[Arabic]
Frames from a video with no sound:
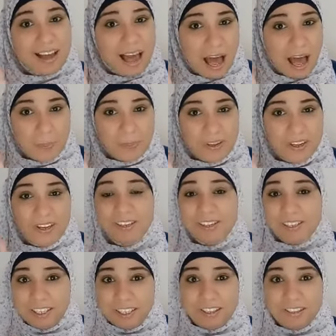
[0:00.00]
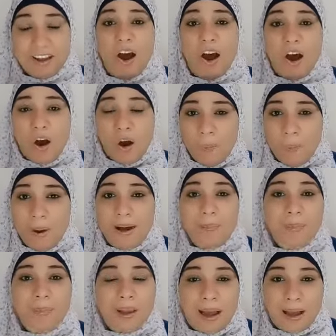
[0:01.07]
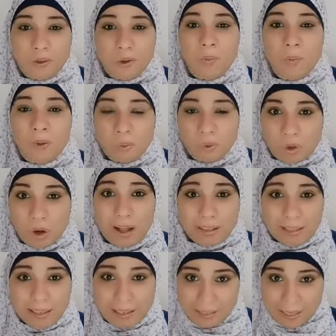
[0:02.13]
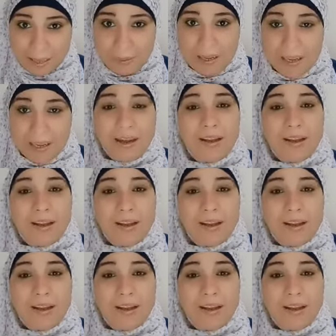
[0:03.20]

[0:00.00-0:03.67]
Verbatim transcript: هابي ايد هم عندهم المصطلحات الاسلاميه